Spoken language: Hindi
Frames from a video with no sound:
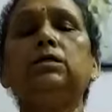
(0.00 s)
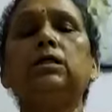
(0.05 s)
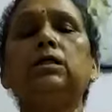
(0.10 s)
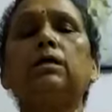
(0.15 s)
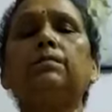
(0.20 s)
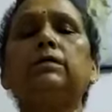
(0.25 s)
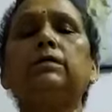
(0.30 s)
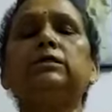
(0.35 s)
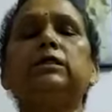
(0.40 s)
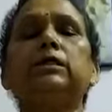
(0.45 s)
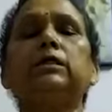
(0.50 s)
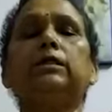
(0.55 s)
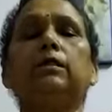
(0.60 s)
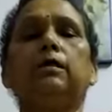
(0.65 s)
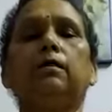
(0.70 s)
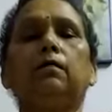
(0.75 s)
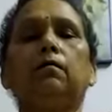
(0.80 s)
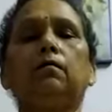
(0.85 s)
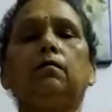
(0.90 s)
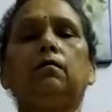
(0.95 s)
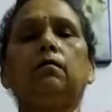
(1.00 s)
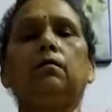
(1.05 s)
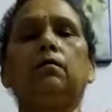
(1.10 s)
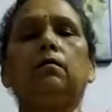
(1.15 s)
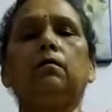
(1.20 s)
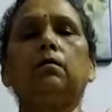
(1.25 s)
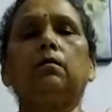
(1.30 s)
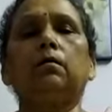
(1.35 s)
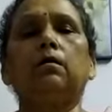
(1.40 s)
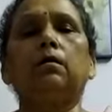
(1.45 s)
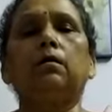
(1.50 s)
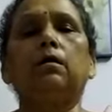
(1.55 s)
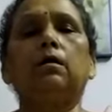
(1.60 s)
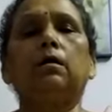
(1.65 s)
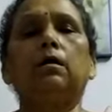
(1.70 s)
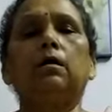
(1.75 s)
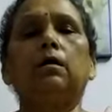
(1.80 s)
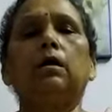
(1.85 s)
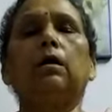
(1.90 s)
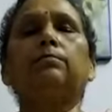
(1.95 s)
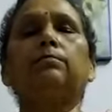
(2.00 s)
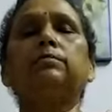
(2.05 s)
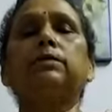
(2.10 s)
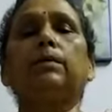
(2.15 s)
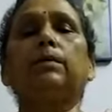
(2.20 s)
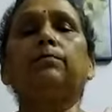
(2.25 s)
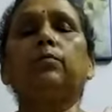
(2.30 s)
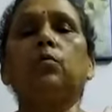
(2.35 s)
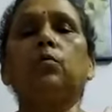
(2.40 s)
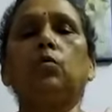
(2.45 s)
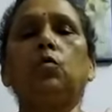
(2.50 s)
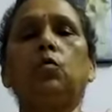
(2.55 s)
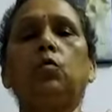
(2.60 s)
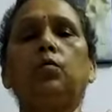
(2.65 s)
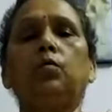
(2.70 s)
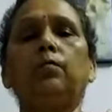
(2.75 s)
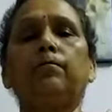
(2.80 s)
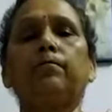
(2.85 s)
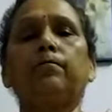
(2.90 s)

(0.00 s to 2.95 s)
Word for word: ईसा मसीह ने हम सबको